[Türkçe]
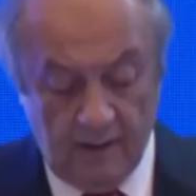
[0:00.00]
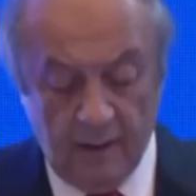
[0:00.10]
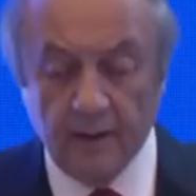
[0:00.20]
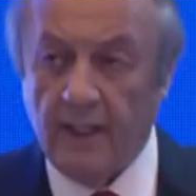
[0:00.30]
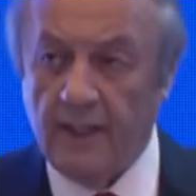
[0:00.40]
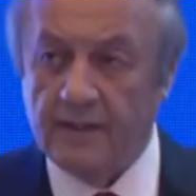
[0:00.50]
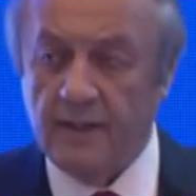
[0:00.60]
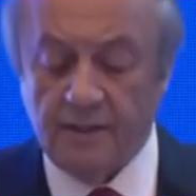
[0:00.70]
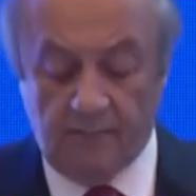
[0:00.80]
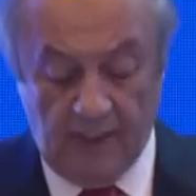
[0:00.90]
yerel
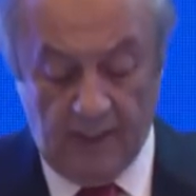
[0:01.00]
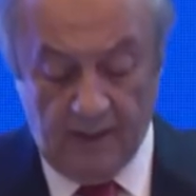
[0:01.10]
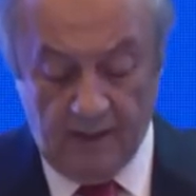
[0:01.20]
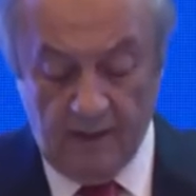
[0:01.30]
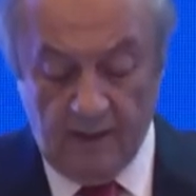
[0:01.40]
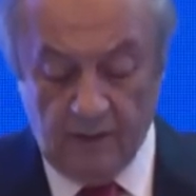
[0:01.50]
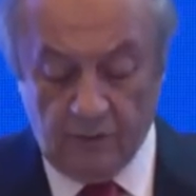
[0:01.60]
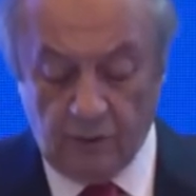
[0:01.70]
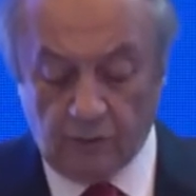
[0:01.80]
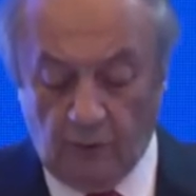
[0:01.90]
seçimler
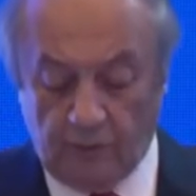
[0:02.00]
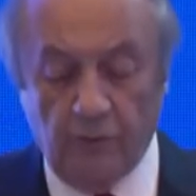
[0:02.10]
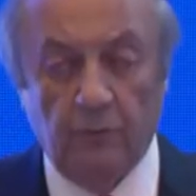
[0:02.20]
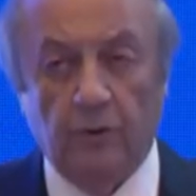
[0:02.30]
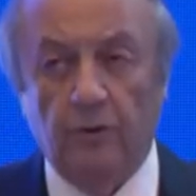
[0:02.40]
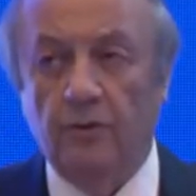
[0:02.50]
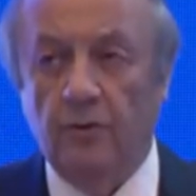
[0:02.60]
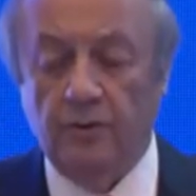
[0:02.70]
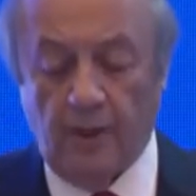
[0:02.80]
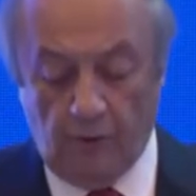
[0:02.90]
Türk toplumunun
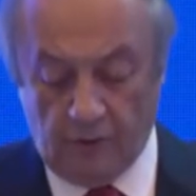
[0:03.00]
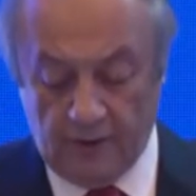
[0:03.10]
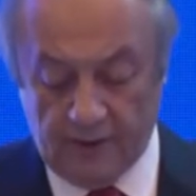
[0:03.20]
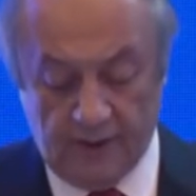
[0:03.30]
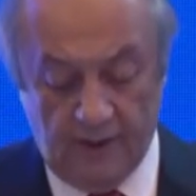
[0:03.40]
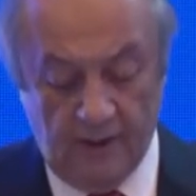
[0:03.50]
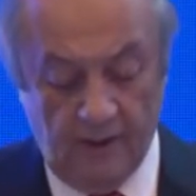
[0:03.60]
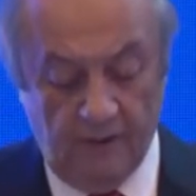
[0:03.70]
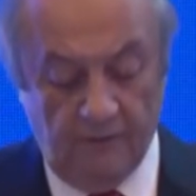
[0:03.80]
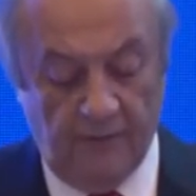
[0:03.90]
demokrasi
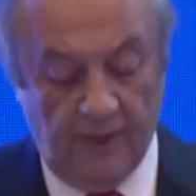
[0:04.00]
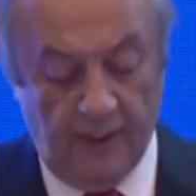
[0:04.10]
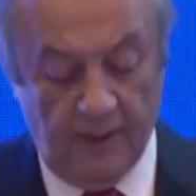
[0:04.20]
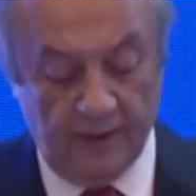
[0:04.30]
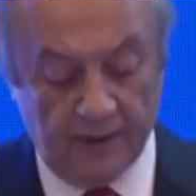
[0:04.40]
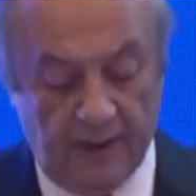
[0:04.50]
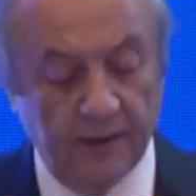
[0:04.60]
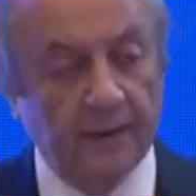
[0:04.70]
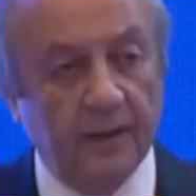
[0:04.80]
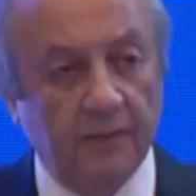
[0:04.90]
ve
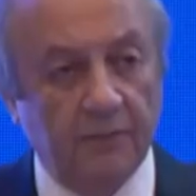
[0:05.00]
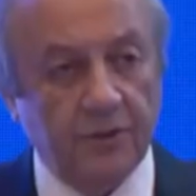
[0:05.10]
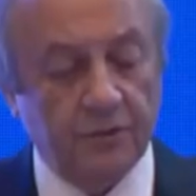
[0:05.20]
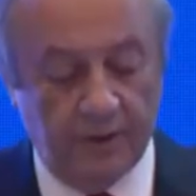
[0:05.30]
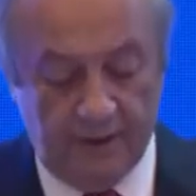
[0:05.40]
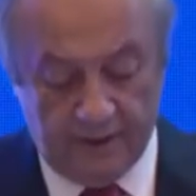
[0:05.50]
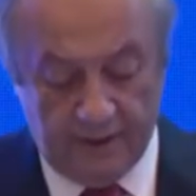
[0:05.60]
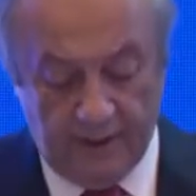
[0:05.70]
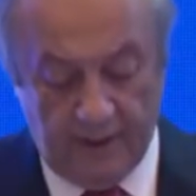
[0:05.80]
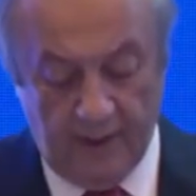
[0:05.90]
sandığın
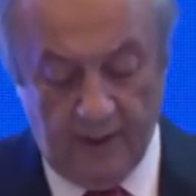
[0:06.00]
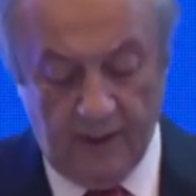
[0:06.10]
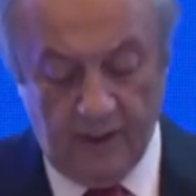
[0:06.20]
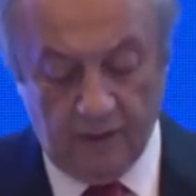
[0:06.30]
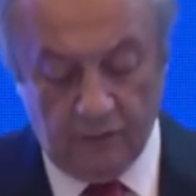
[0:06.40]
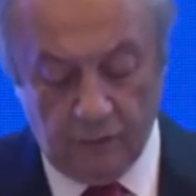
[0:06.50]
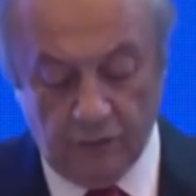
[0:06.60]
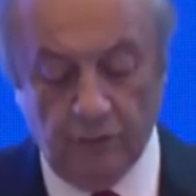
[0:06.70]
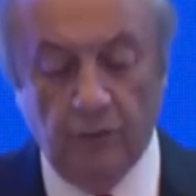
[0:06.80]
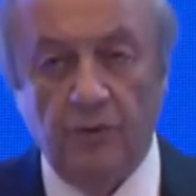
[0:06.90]
meşruiyetine
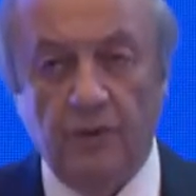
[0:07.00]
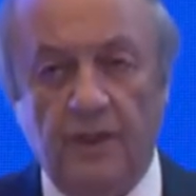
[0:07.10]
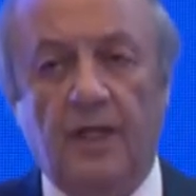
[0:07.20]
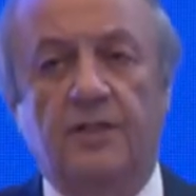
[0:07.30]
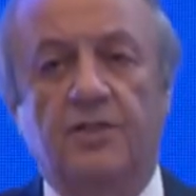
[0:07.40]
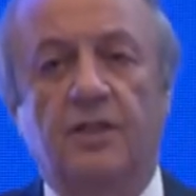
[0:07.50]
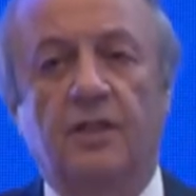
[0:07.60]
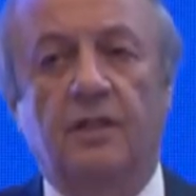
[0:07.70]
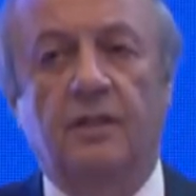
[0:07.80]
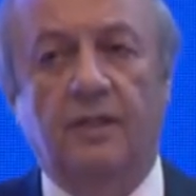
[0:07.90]
duyduğu inancı
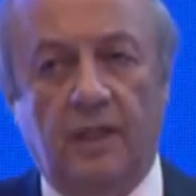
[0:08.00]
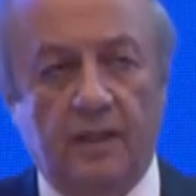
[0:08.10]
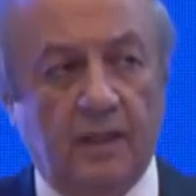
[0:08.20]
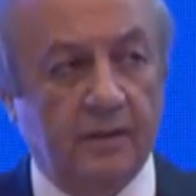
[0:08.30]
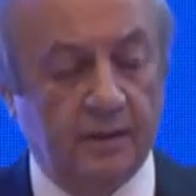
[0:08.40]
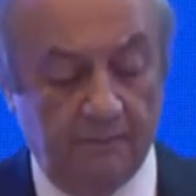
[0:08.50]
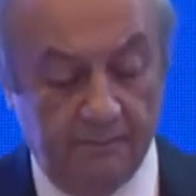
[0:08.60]
teyit etti.